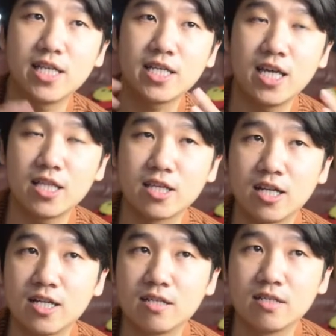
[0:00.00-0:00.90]
diringi
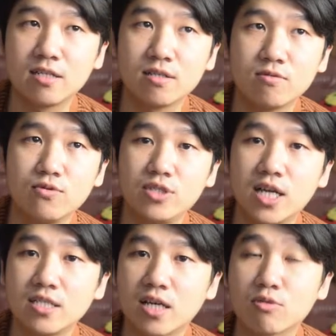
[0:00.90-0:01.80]
dengan
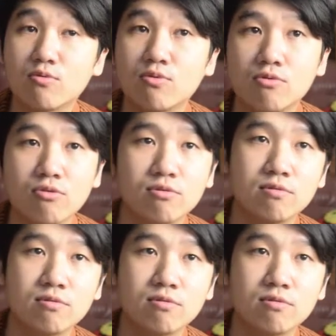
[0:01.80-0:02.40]
hujan yang turun